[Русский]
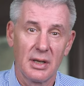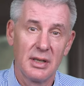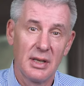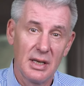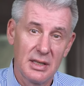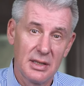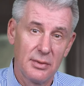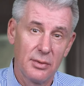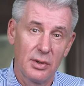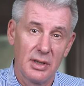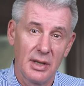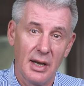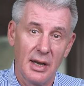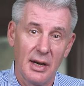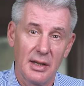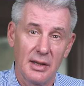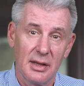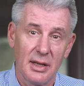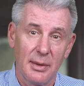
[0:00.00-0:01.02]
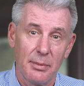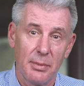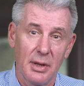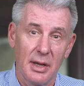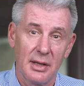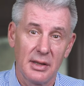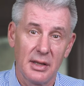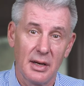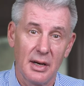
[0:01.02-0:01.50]
Где сегодня арендная
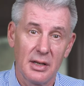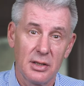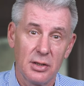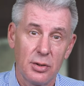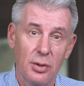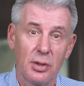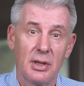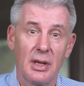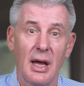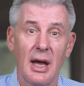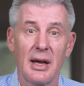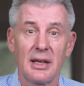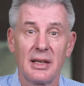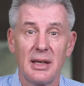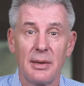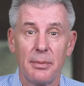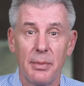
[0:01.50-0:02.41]
плата растет, а где